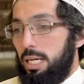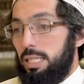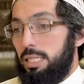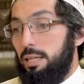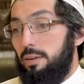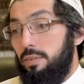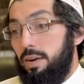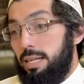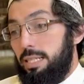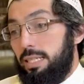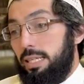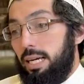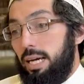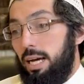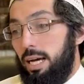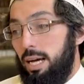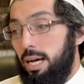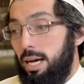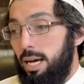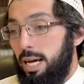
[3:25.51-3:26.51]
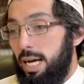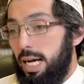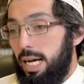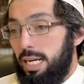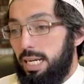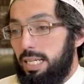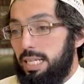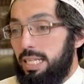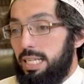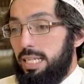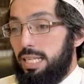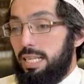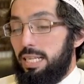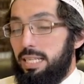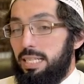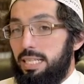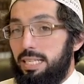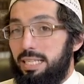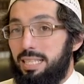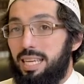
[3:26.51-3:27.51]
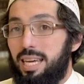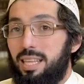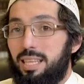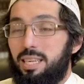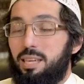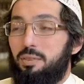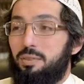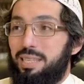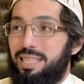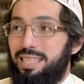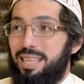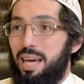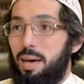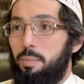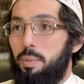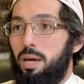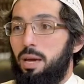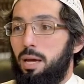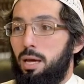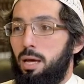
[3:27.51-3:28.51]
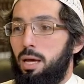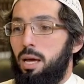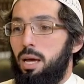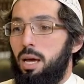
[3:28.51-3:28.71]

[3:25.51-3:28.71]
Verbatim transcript: Давайте. А, сделки в исламе